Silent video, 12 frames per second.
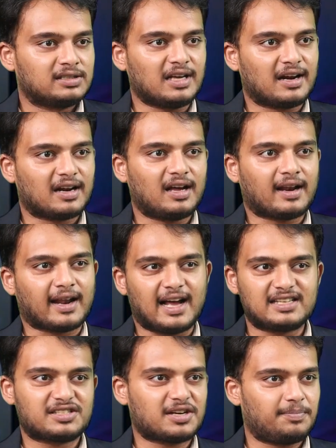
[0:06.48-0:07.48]
సార్
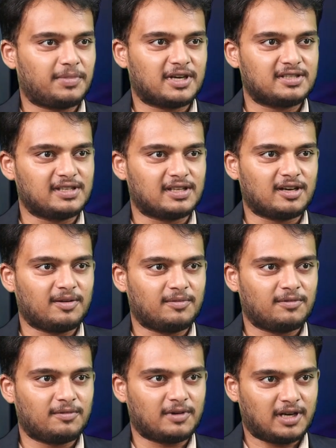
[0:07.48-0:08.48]
రాష్ట్ర పరిస్థితులు
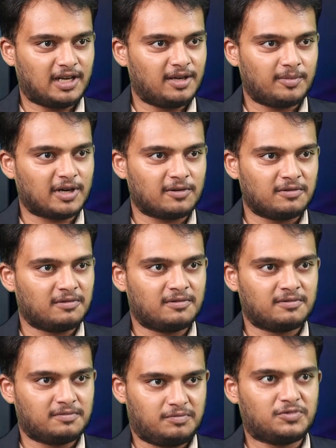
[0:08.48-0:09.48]
అనేవి మనం
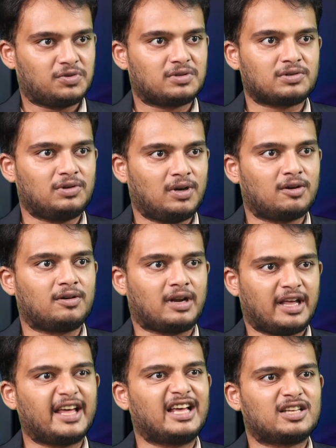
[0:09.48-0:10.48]
చూసుకుంటూ
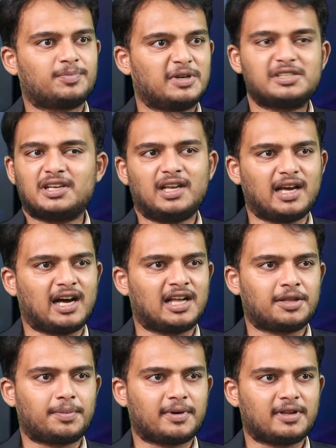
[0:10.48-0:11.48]
ఉంటే ఎస్పెషలీ
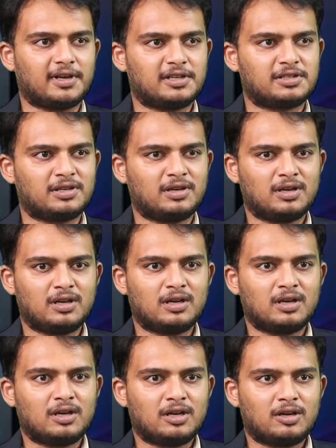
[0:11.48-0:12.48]
ఆంధ్రప్రదేశ్
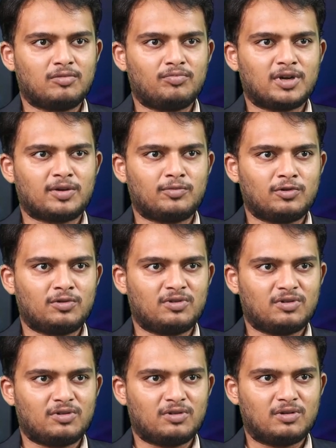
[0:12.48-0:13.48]
మనము
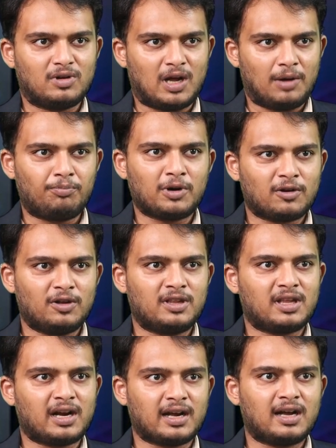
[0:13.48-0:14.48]
అప్పట్లో
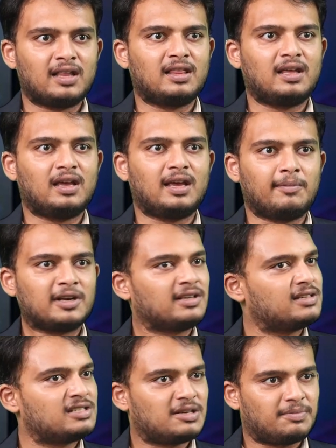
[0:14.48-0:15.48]
ఇందిరాగాంధీ
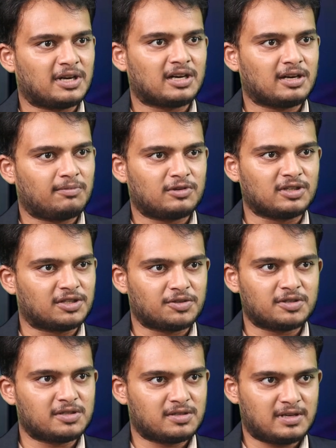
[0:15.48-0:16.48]
ఎమర్జెన్సీ పెట్టినప్పుడు
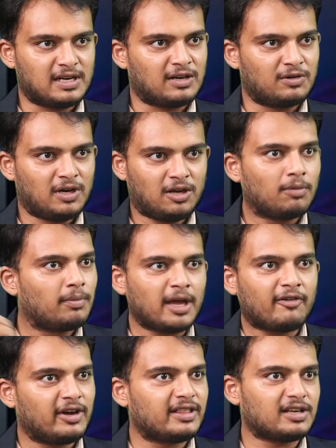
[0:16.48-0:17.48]
సిచ్యువేషన్స్ ఎలా ఉండేవో
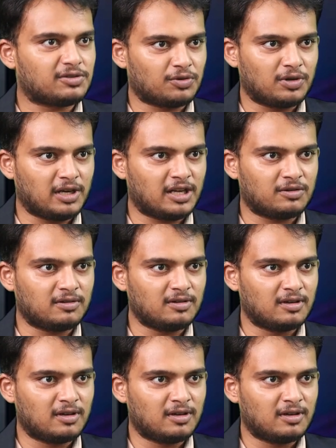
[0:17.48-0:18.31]
మేమైతే చూడలేదు